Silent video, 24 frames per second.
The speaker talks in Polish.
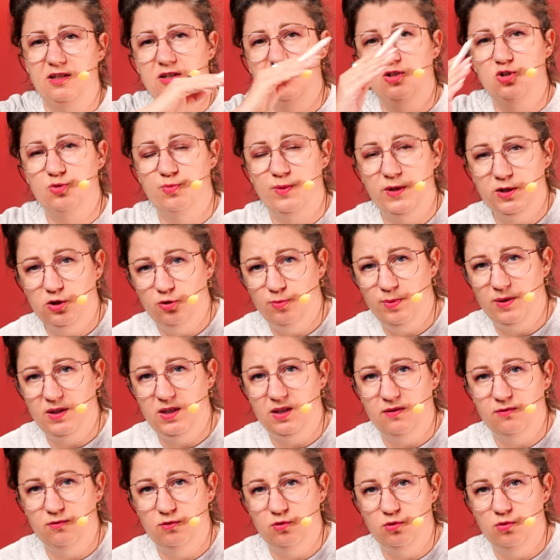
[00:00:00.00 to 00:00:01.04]
i grzbiet
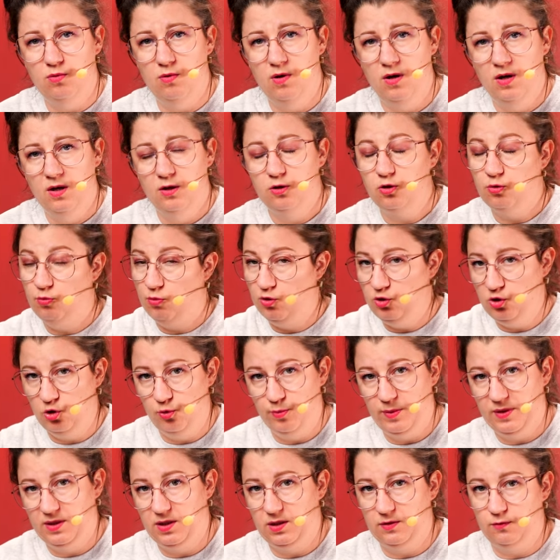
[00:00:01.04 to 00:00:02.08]
opada w dół? No może
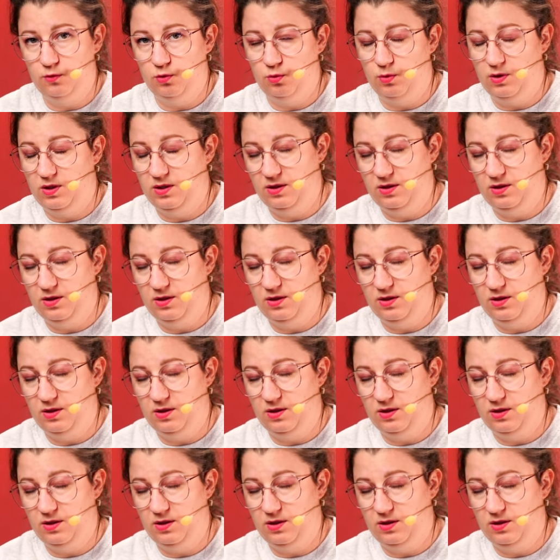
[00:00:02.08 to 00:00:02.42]
upadać w dół,